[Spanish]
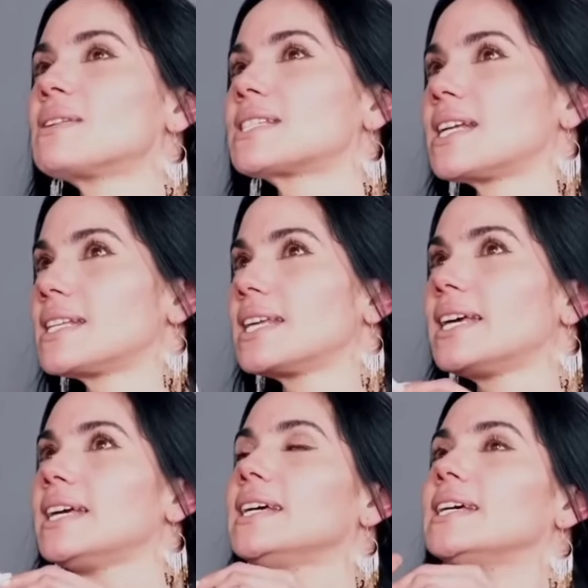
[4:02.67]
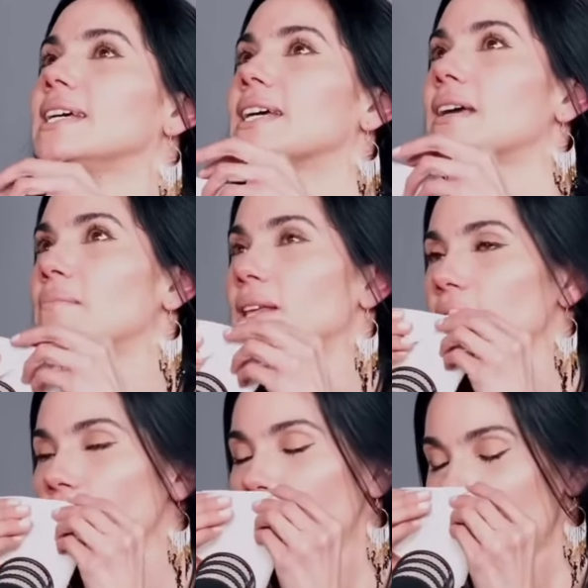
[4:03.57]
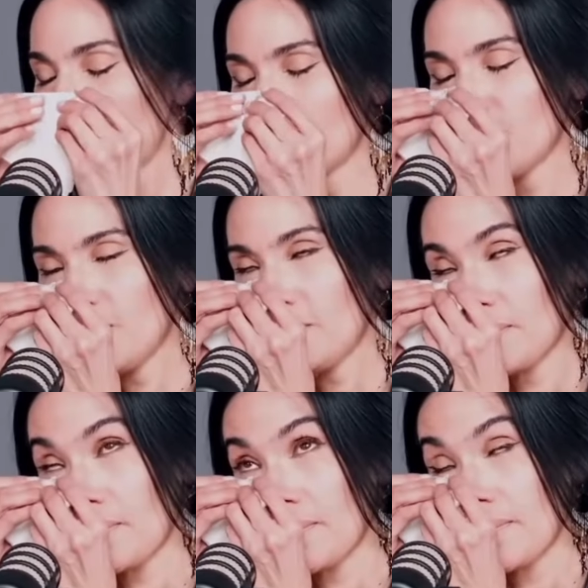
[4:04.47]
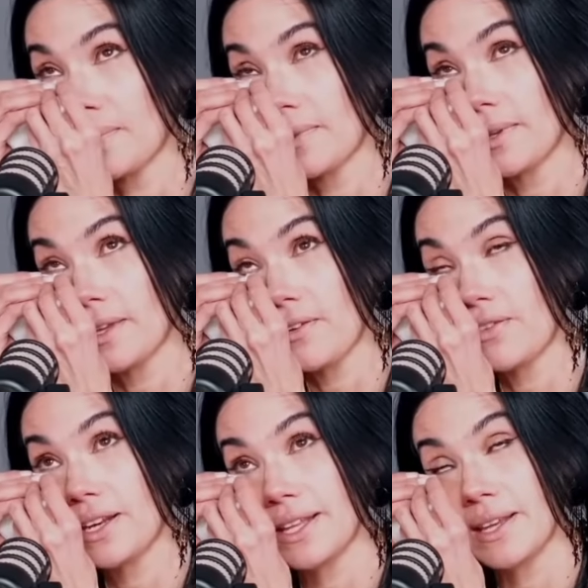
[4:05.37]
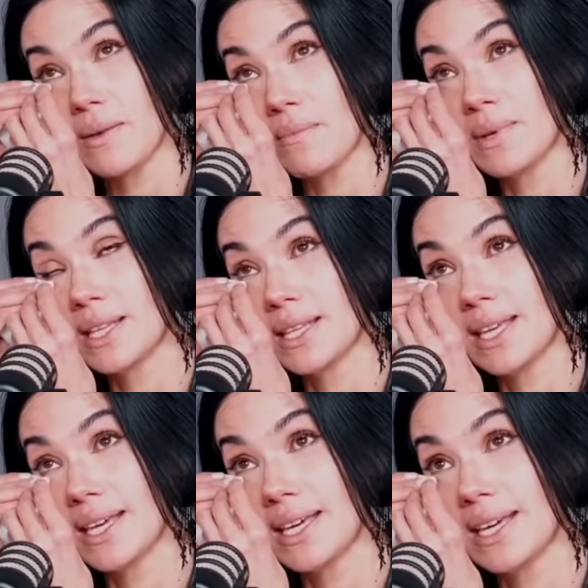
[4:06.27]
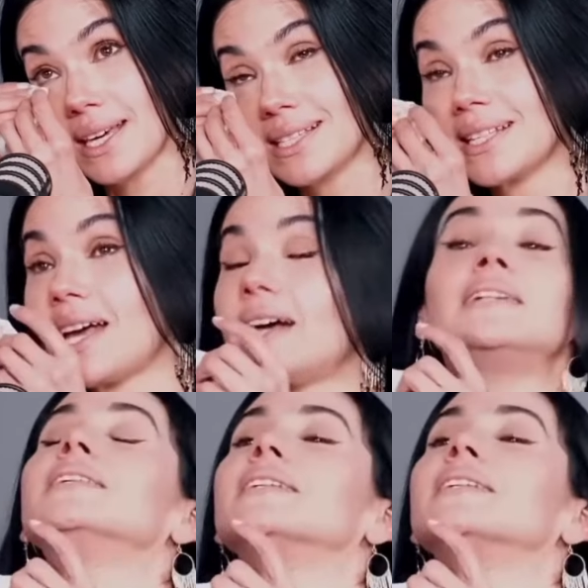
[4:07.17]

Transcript: más grande que me dio Orlando definitivamente es la